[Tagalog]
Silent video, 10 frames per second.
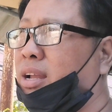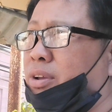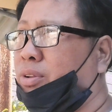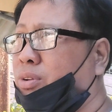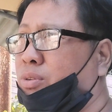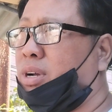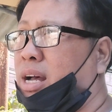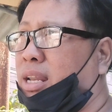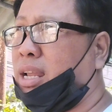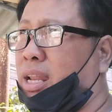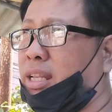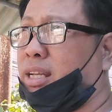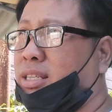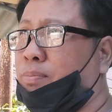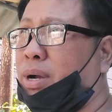Ngayon kung uh, nalate
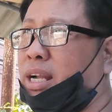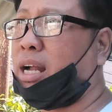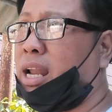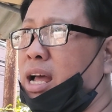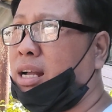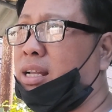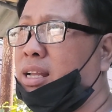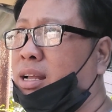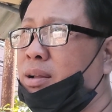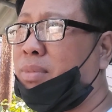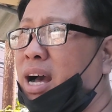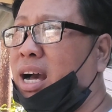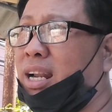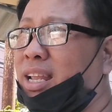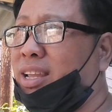ka sa pagka-clock,
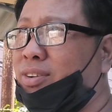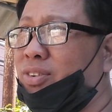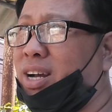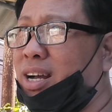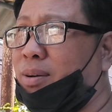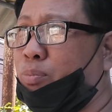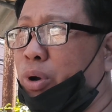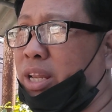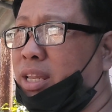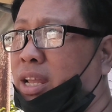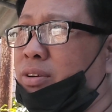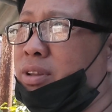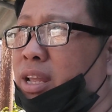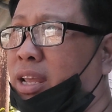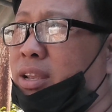maaaring yung uh, point na
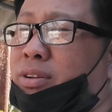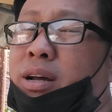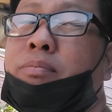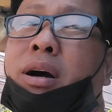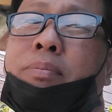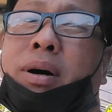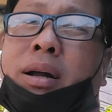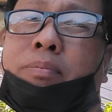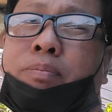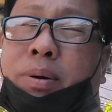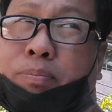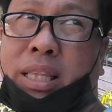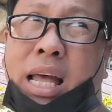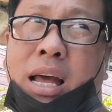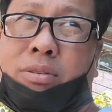yon ay eh, yun ang
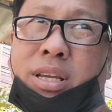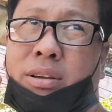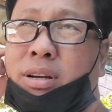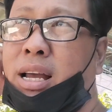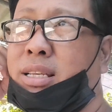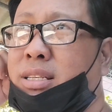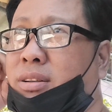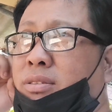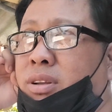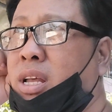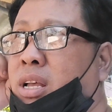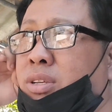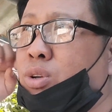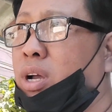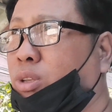makapagpatalo sa iyo guys, no?
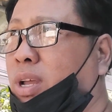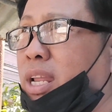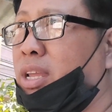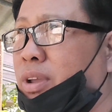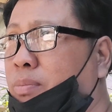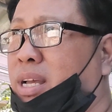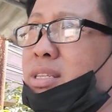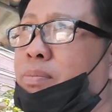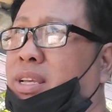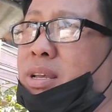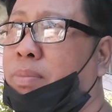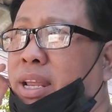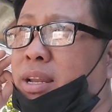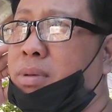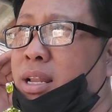So actually yung iba
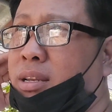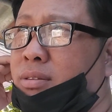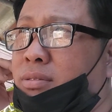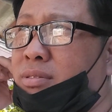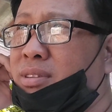sabay-sabay naman, no?